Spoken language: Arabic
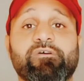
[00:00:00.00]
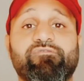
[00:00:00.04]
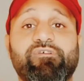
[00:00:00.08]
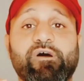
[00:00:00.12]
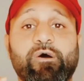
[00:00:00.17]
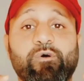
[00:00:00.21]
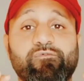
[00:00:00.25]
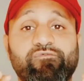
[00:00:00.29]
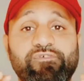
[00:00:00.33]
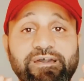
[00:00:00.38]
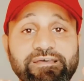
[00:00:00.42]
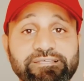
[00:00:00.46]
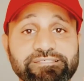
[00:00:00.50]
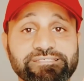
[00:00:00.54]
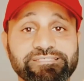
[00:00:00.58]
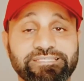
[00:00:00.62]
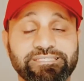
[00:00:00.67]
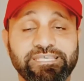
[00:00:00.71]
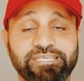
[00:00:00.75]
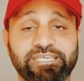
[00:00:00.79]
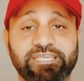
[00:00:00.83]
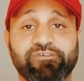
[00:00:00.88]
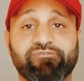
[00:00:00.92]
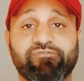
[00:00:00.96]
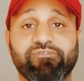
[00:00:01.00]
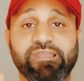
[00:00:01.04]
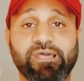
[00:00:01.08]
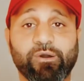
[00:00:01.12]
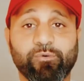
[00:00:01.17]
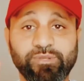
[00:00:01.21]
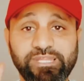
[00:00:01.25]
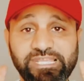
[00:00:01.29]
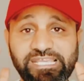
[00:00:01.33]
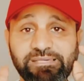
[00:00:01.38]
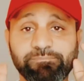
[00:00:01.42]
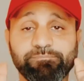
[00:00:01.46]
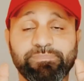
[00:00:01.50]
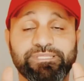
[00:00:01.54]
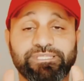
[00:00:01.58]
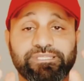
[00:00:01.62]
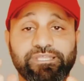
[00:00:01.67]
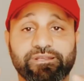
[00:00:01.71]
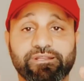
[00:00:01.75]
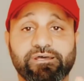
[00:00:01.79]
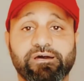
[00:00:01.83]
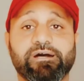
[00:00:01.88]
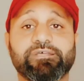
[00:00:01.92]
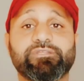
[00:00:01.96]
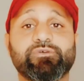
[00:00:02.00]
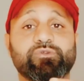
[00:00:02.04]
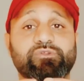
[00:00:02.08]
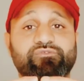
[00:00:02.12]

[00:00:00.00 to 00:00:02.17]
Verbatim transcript: فوفاء سطيف لو لعب بالطريقه